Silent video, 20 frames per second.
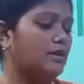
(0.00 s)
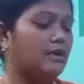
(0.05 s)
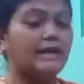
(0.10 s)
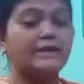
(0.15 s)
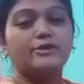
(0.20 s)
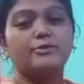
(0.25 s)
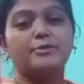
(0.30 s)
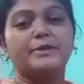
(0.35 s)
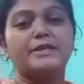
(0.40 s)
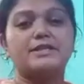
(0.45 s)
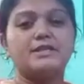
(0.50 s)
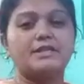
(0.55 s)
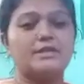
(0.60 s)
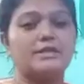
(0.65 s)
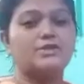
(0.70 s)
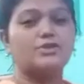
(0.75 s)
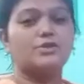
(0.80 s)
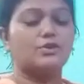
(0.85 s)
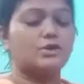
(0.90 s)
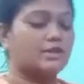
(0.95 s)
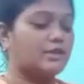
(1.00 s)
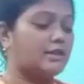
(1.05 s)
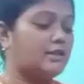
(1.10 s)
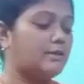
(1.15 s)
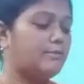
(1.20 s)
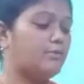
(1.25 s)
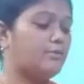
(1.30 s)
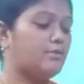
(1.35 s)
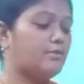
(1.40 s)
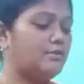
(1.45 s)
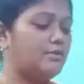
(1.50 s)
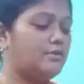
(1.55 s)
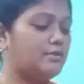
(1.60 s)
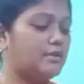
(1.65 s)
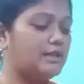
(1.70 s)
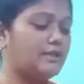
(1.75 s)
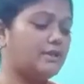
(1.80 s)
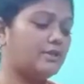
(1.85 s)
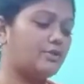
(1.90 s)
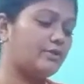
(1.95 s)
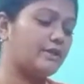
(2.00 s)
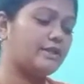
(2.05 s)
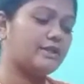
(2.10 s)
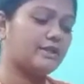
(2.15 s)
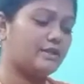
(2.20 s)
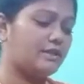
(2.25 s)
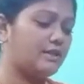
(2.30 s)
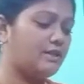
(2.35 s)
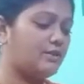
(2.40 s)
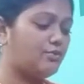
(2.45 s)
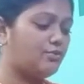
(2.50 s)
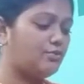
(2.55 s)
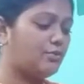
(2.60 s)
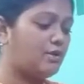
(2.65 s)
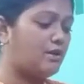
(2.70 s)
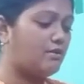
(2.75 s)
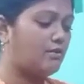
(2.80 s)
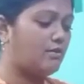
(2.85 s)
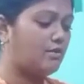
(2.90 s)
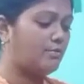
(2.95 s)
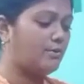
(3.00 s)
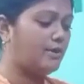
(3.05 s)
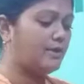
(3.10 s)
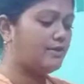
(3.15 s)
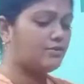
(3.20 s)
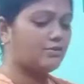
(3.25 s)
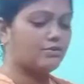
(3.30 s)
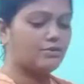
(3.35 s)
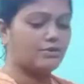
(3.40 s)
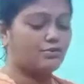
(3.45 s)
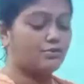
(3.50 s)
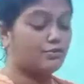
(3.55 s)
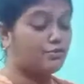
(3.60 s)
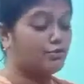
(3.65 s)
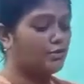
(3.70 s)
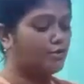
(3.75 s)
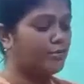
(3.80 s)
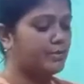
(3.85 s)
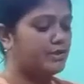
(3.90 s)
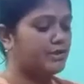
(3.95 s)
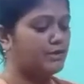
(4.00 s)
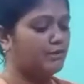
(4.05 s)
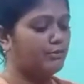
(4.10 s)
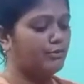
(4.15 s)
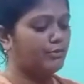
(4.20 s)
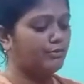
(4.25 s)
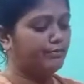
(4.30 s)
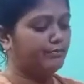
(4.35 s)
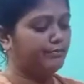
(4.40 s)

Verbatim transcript: একটু বেশি ঝোলটা দেবো রাত্রে এটা দিয়ে শুধু খাওয়া হবে এই জন্য একটু ঝোল বেশি দেবো